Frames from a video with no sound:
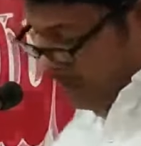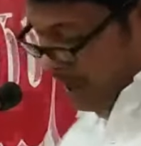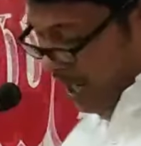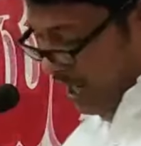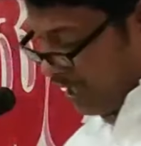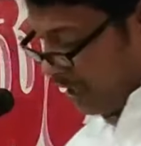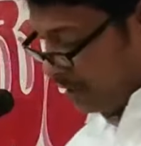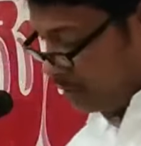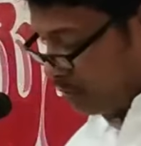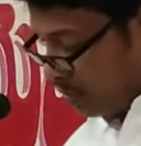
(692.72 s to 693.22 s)

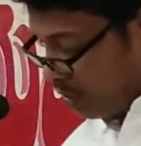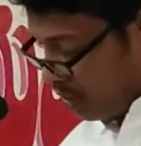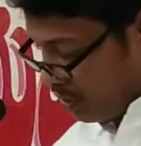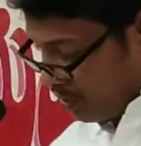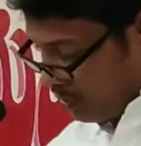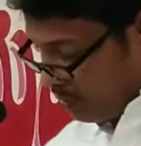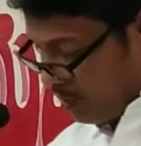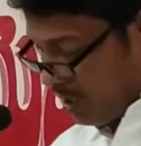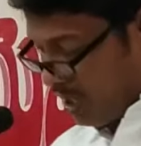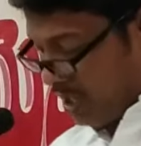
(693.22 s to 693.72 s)

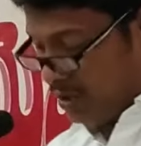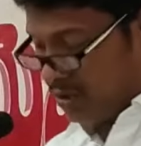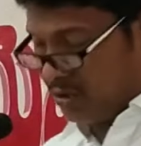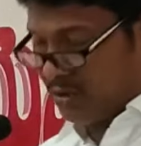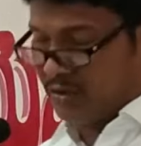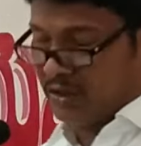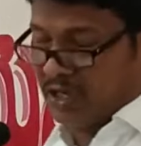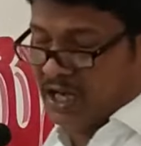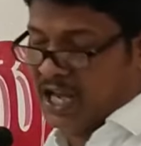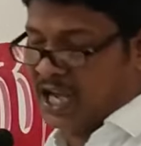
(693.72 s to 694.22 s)
పాడద్రోయువాడు
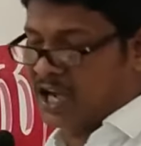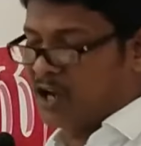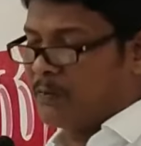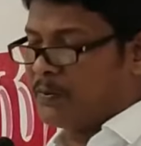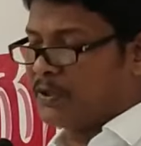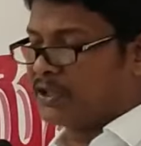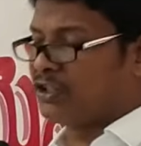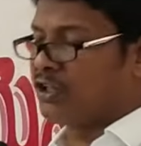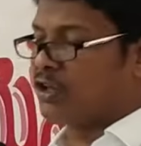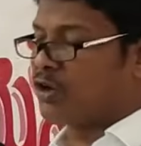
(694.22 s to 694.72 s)

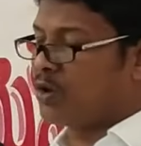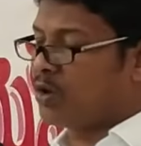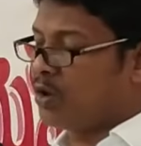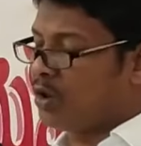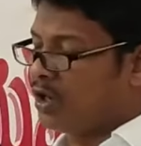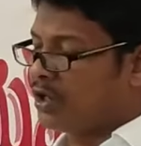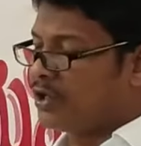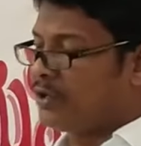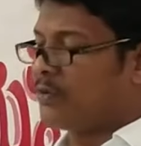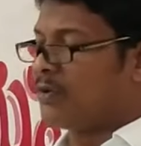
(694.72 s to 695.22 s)
లేకపోతే
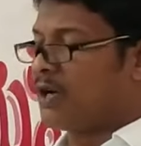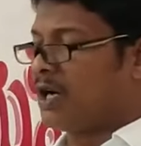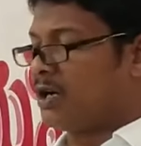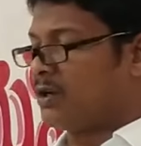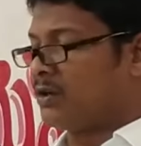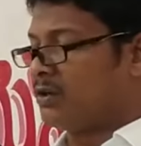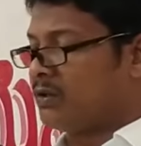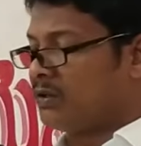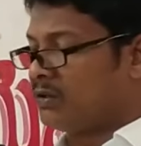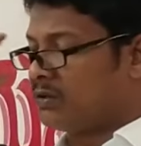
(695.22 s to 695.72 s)

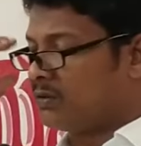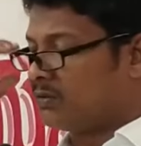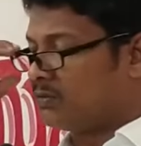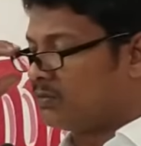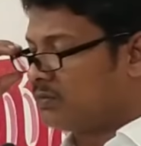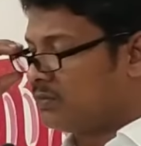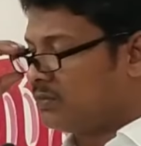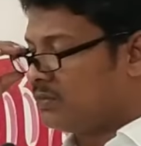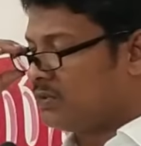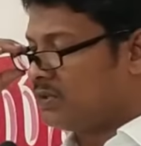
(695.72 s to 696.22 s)
కోయువాడు
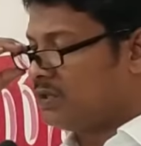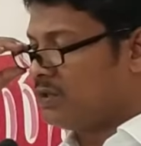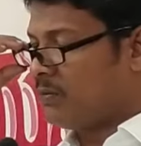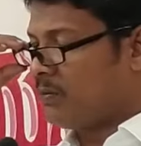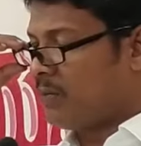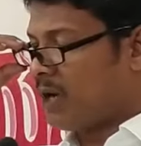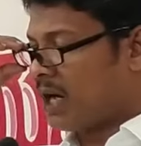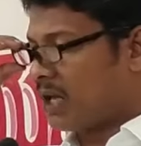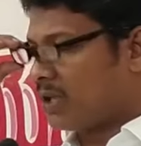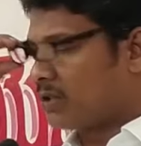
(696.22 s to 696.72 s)

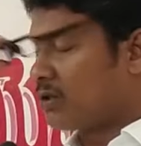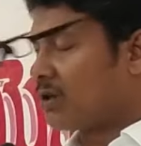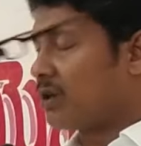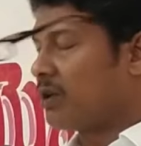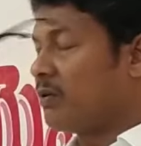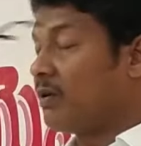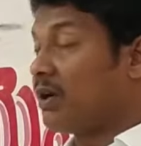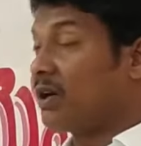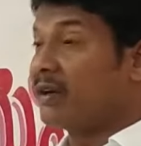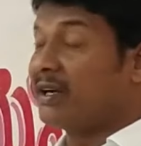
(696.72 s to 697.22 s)

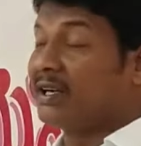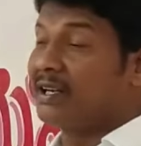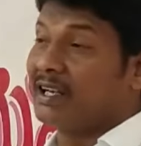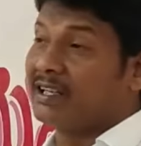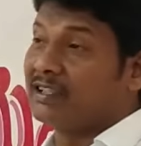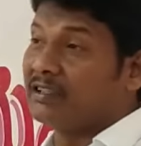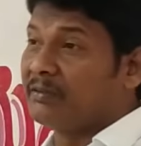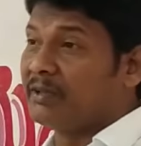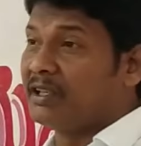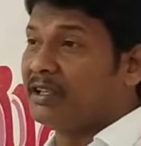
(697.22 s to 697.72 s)
అడద్రోయివాడు అంటే
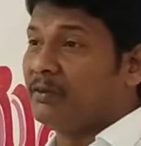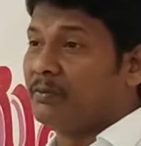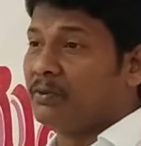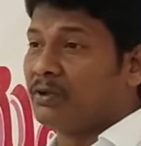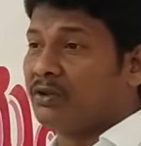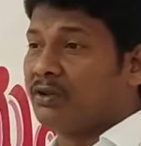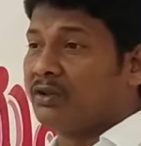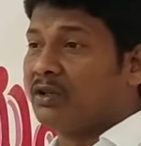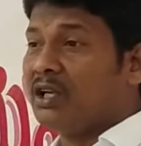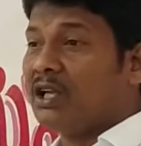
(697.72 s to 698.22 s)
అర్థమైంది
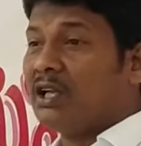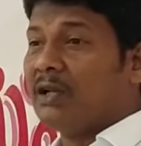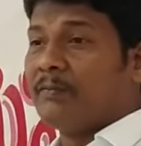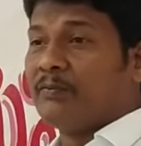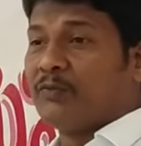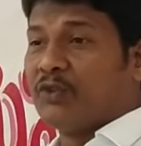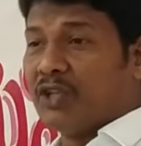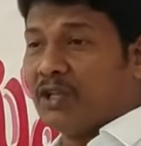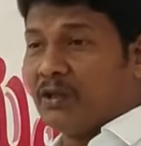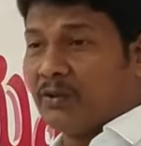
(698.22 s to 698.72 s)
ఇప్పుడు
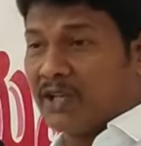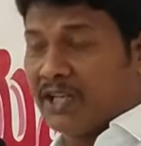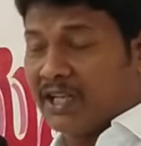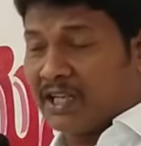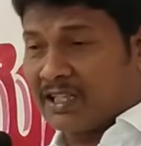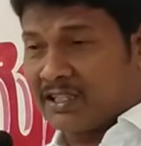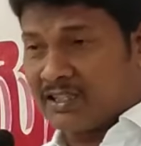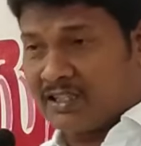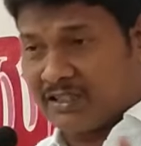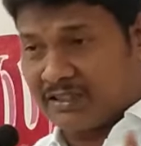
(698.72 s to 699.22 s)
దేవుని
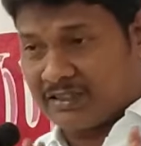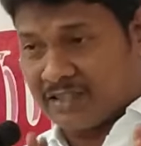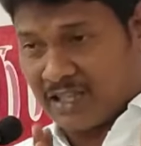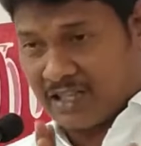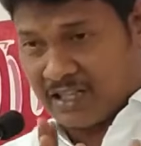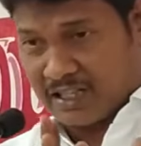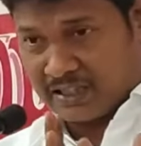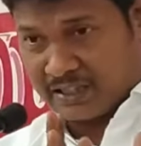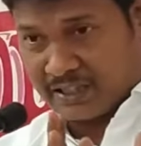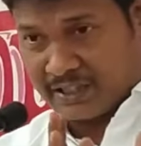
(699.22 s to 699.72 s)
యొక్క
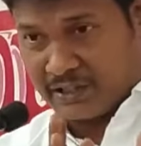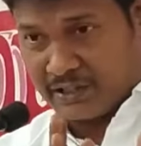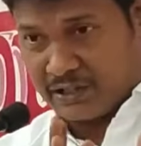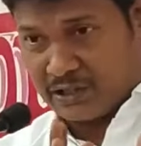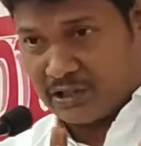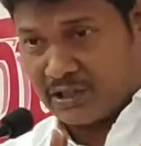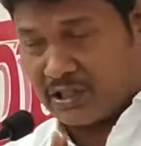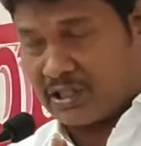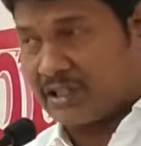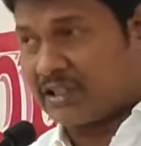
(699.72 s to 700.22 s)
చిత్తాన్నంత
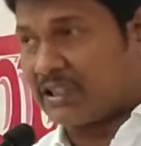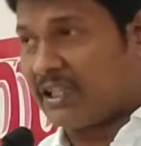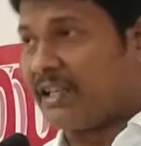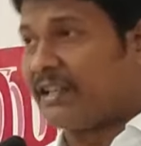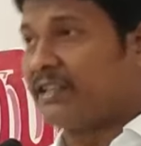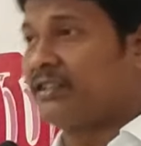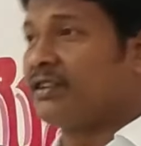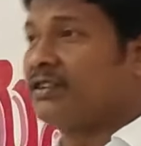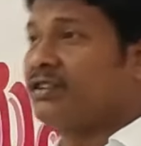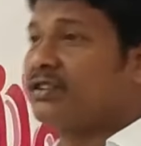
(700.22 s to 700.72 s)
గిద్యోనికి
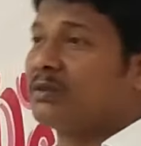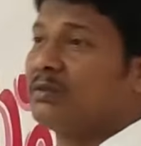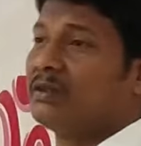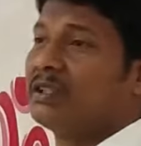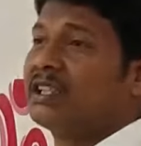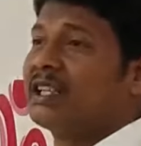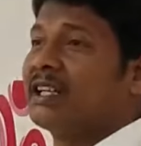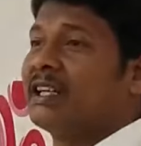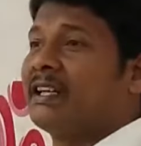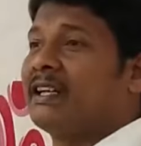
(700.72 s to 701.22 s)
తెలియజేస్తూ
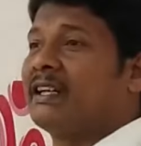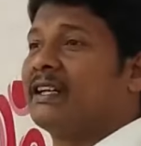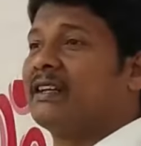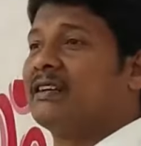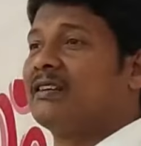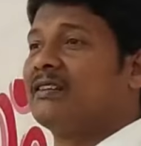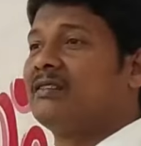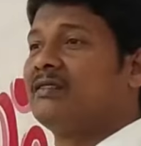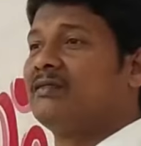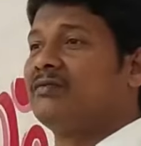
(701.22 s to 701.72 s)
ఉంటే
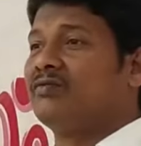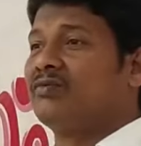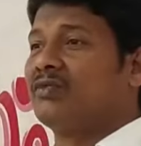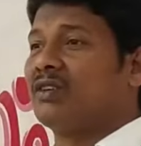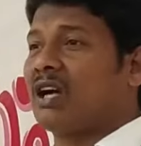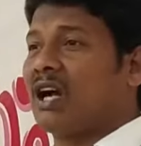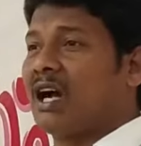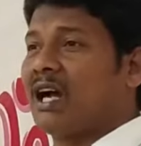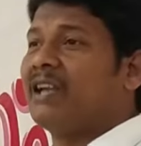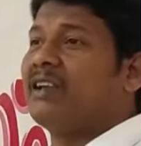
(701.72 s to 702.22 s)

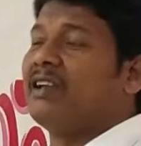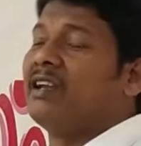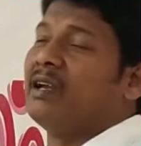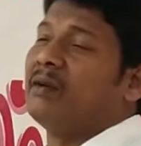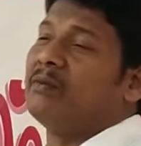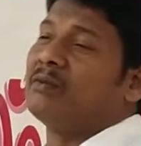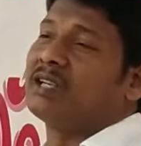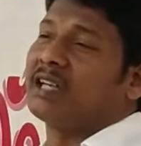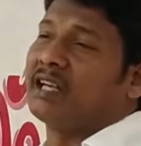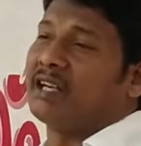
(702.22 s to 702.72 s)
ఆ
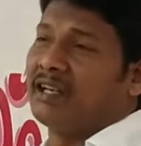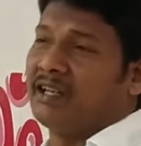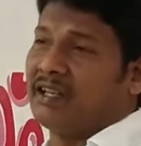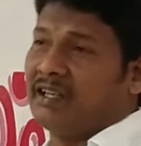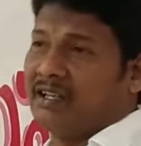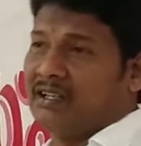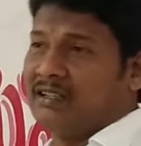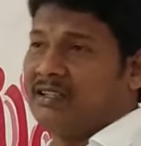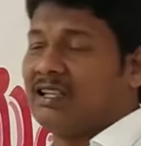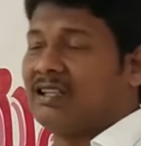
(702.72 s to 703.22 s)
ఏమిటండి
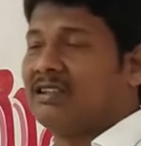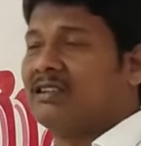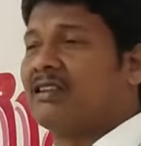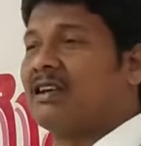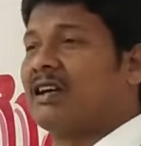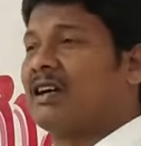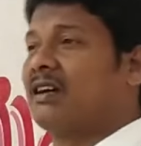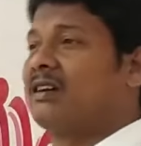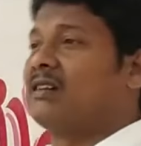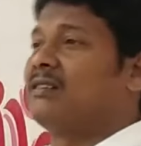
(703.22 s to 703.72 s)

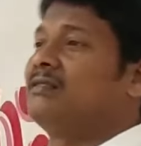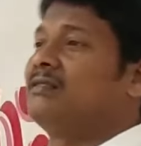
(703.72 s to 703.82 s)
ఇదంతా